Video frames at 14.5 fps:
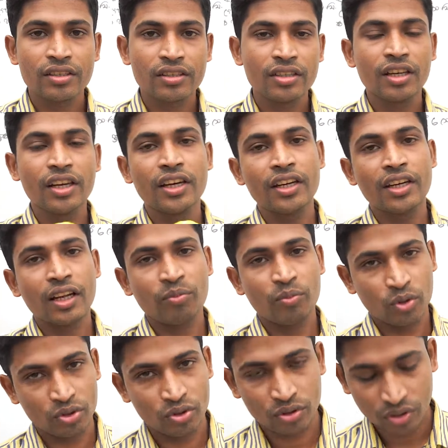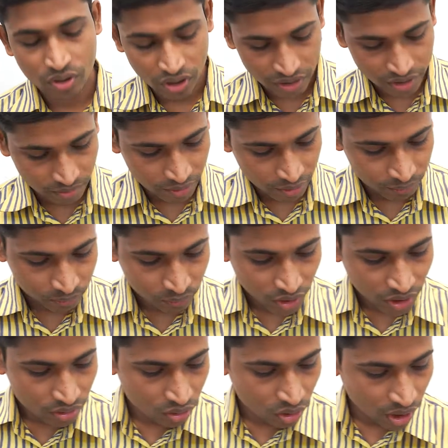সিলিন্ডার প্রস্তুত করা যাবে
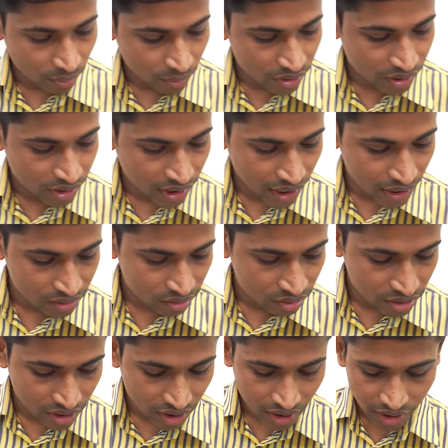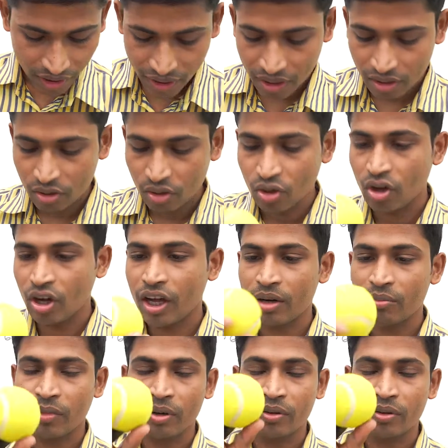তো আমাদের কাজ হচ্ছে এর লোহার